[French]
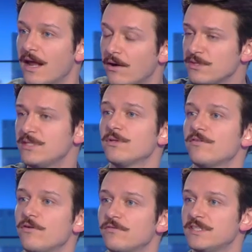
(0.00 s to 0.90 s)
Là aussi,
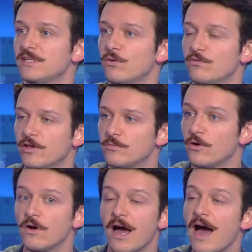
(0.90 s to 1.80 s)
on avait envie de dire au
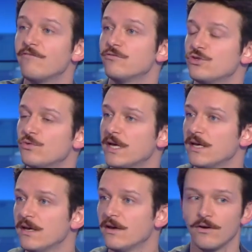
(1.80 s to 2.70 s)
gouvernement à vous de jouer.